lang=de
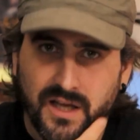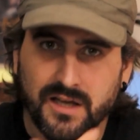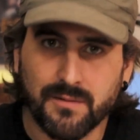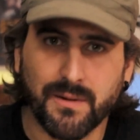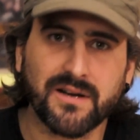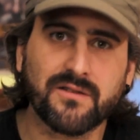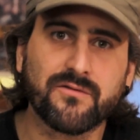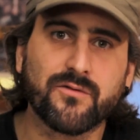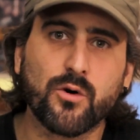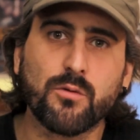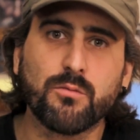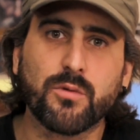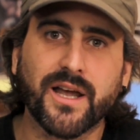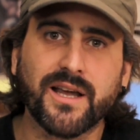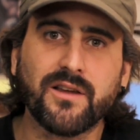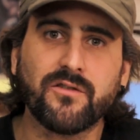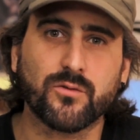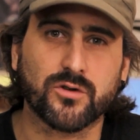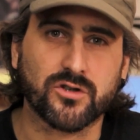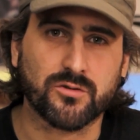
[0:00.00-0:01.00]
Ich meine, worum
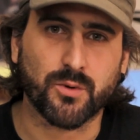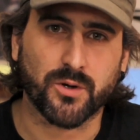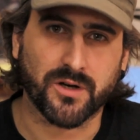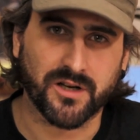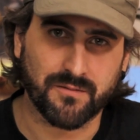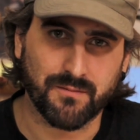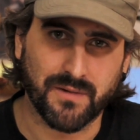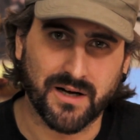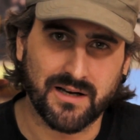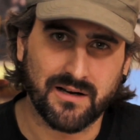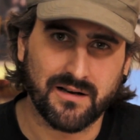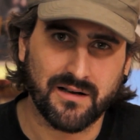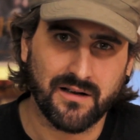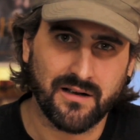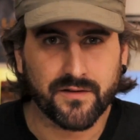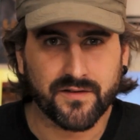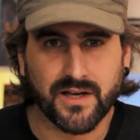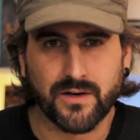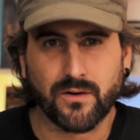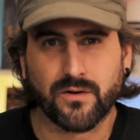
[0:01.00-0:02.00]
ging es ursprünglich mal?
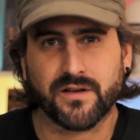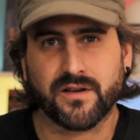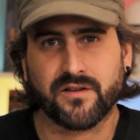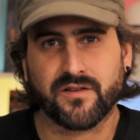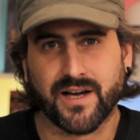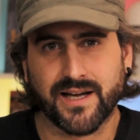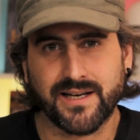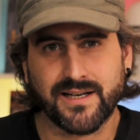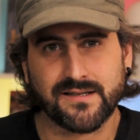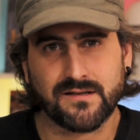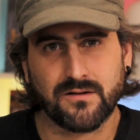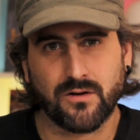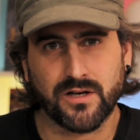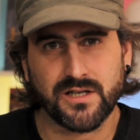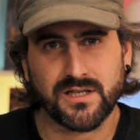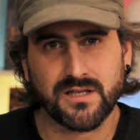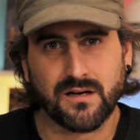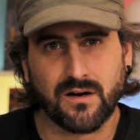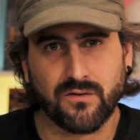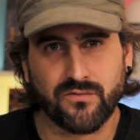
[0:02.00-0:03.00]
Es kann doch nicht sein, dass
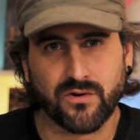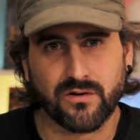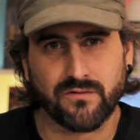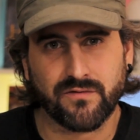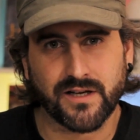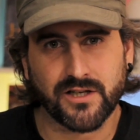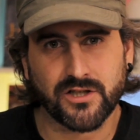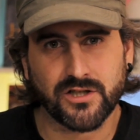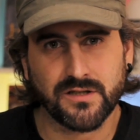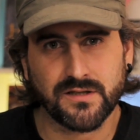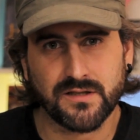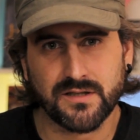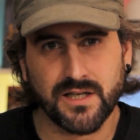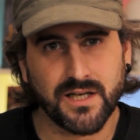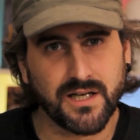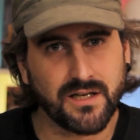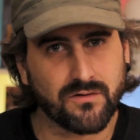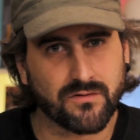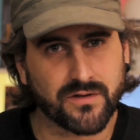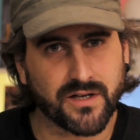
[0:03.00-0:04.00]
Leute auf Conventions
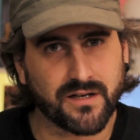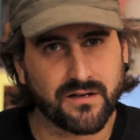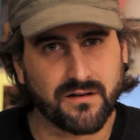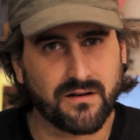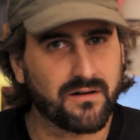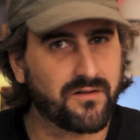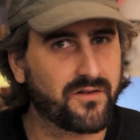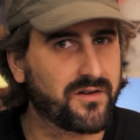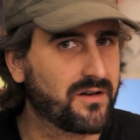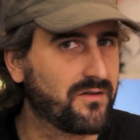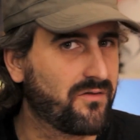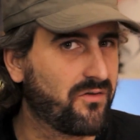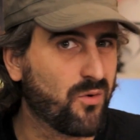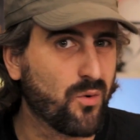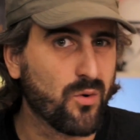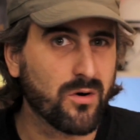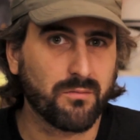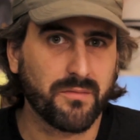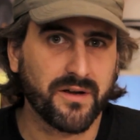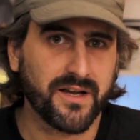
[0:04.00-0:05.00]
gehen oder in, sich in
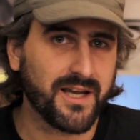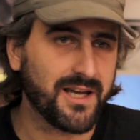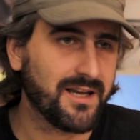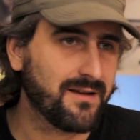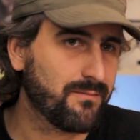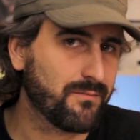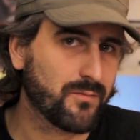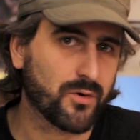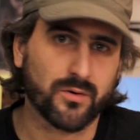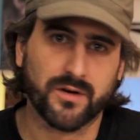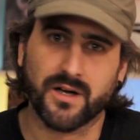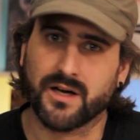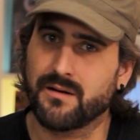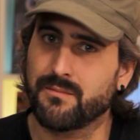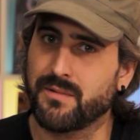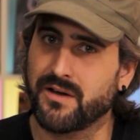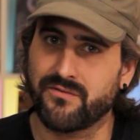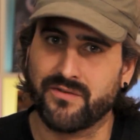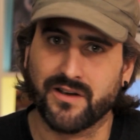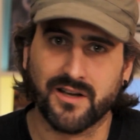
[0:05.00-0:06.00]
Foren begeben oder
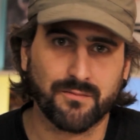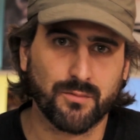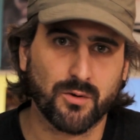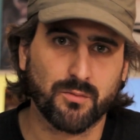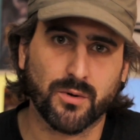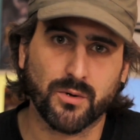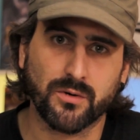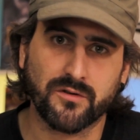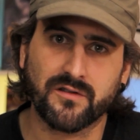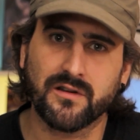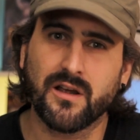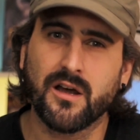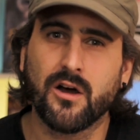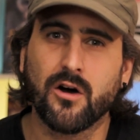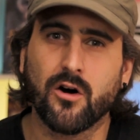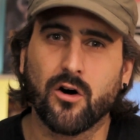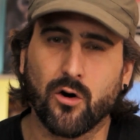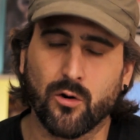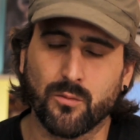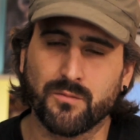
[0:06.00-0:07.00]
bei Facebook posten,
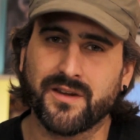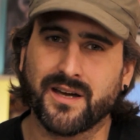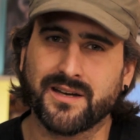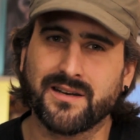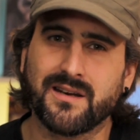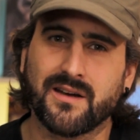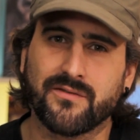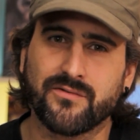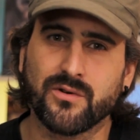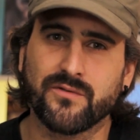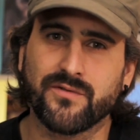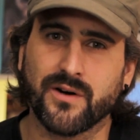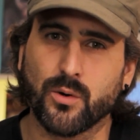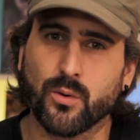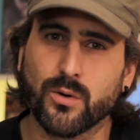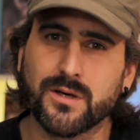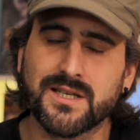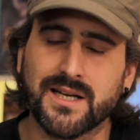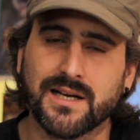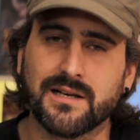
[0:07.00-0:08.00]
um dann dafür
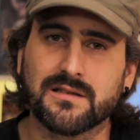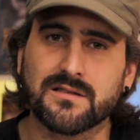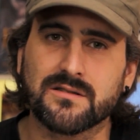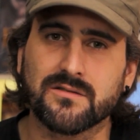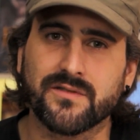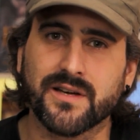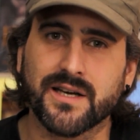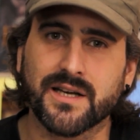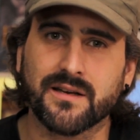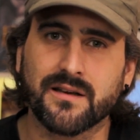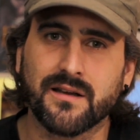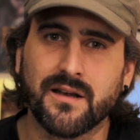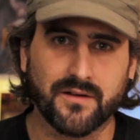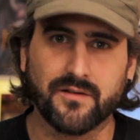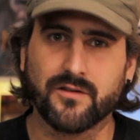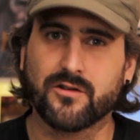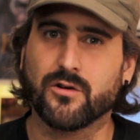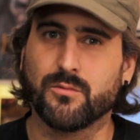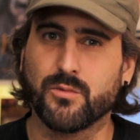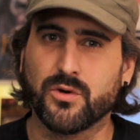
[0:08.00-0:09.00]
verurteilt zu werden.
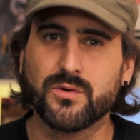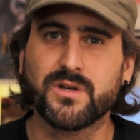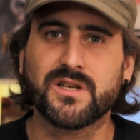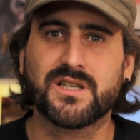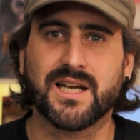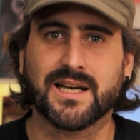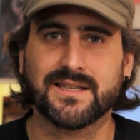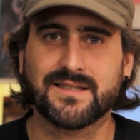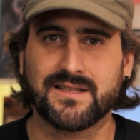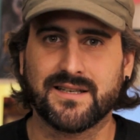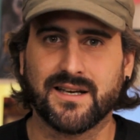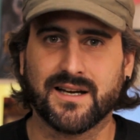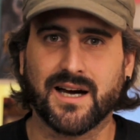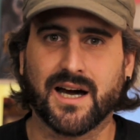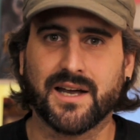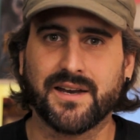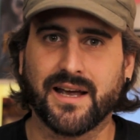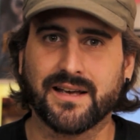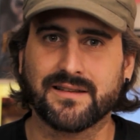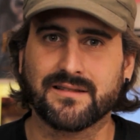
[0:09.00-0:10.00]
Diese Community hat sich ja
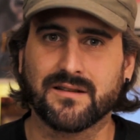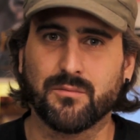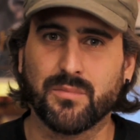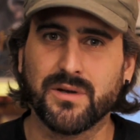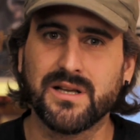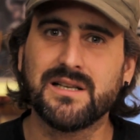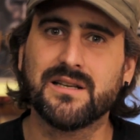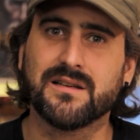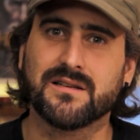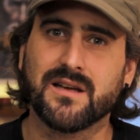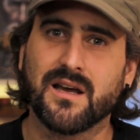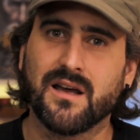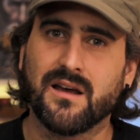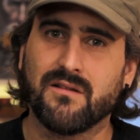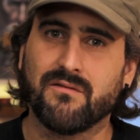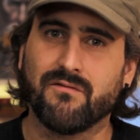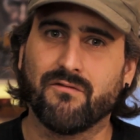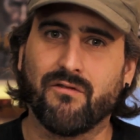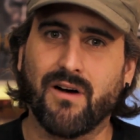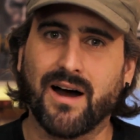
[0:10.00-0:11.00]
gerade erst gebildet,
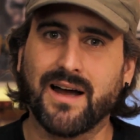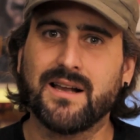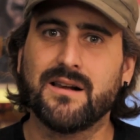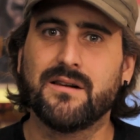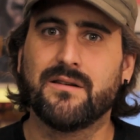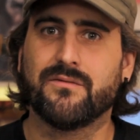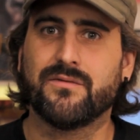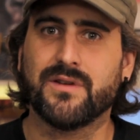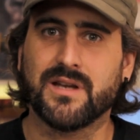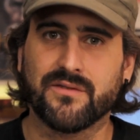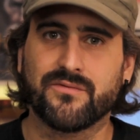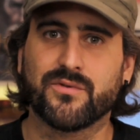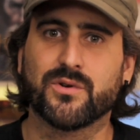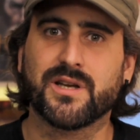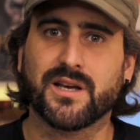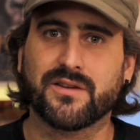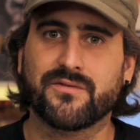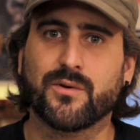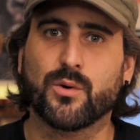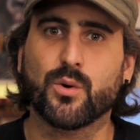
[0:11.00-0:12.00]
weil wir für
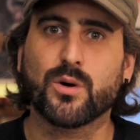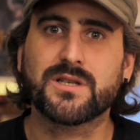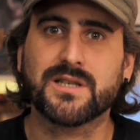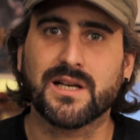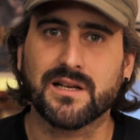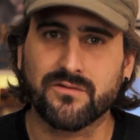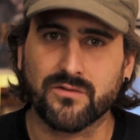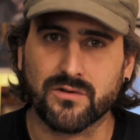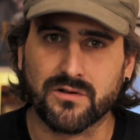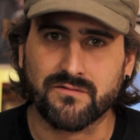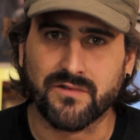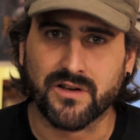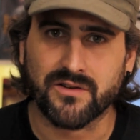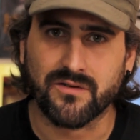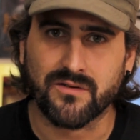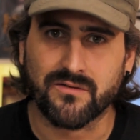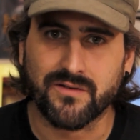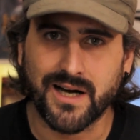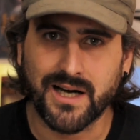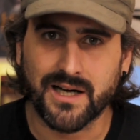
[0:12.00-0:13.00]
das verurteilt wurden,
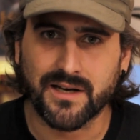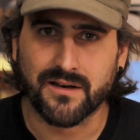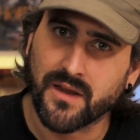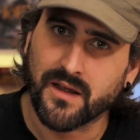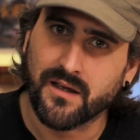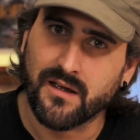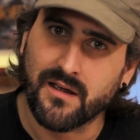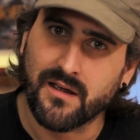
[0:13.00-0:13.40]
was wir waren.